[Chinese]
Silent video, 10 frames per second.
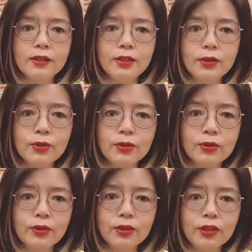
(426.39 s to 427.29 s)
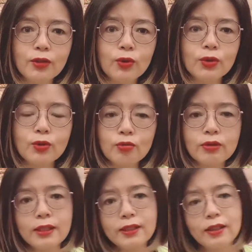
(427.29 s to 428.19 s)
就你说我就
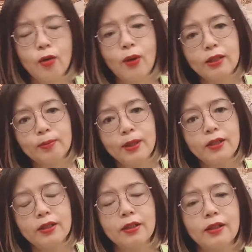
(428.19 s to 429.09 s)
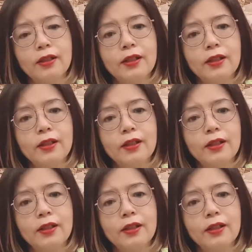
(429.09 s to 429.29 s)
住在这张画的边上了，